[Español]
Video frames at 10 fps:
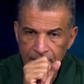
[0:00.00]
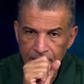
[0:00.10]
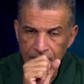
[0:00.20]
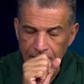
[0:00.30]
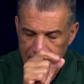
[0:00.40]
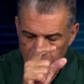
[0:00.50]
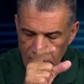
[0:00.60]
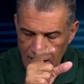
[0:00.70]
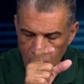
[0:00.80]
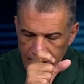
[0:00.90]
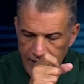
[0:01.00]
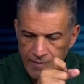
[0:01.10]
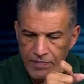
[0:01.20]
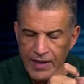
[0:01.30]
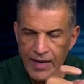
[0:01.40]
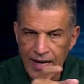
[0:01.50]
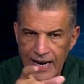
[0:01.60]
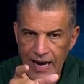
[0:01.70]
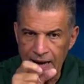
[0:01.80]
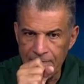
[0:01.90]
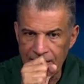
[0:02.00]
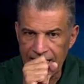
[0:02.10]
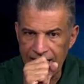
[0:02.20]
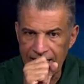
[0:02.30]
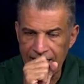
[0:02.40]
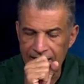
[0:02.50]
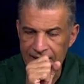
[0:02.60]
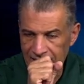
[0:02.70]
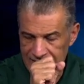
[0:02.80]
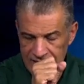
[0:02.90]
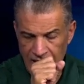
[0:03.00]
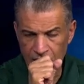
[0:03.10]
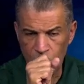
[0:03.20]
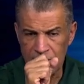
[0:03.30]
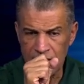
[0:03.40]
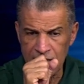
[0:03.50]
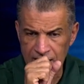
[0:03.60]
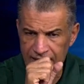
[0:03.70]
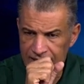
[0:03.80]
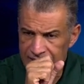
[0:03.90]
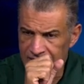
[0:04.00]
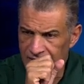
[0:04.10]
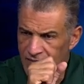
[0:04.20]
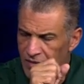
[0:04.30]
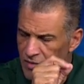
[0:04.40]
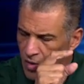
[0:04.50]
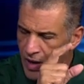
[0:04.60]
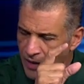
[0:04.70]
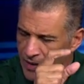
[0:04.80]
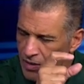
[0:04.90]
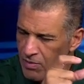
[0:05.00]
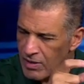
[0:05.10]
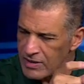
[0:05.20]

perdón, de la OEA, la plenaria de la 53, no ABA, ¿cómo es?